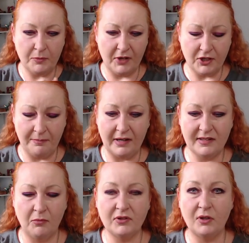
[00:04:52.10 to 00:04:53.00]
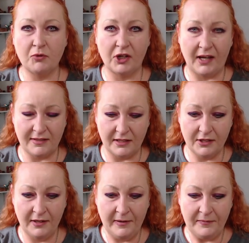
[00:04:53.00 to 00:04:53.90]
przepraszam, bardzo mocno
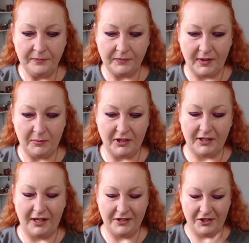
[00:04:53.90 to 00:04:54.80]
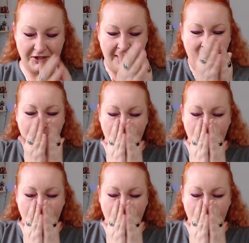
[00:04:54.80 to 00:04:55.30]
przekazać. Będę kichać jeszcze.